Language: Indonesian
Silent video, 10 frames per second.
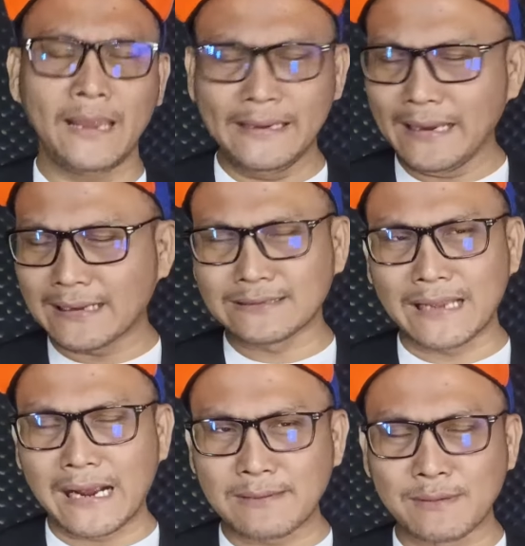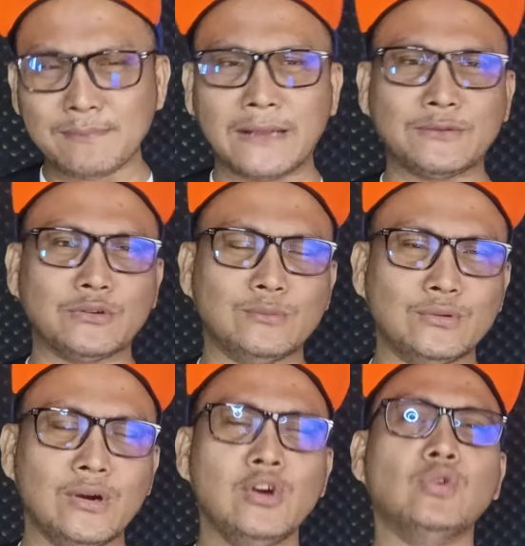ini akan sangat
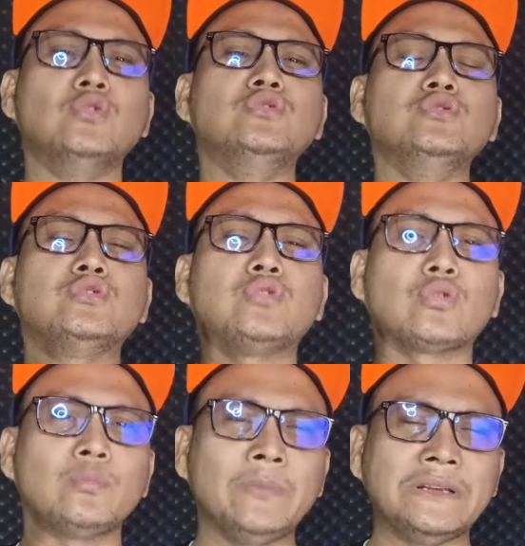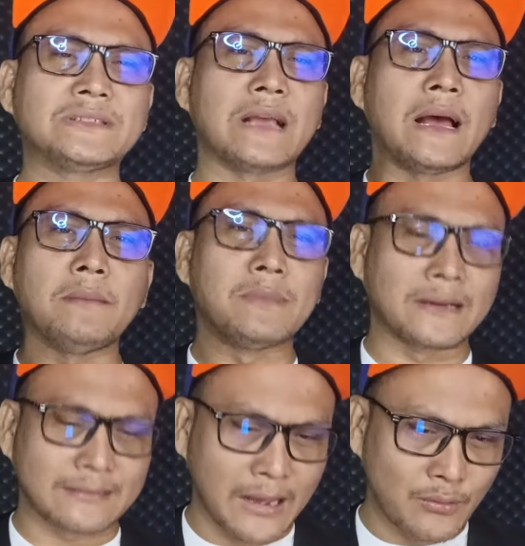membantumu untuk bisa
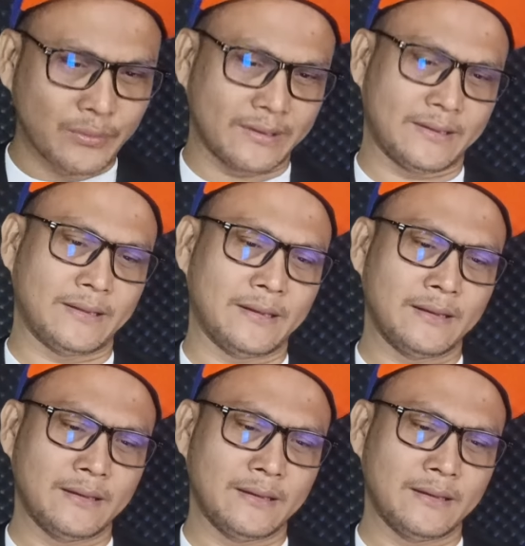mengetahui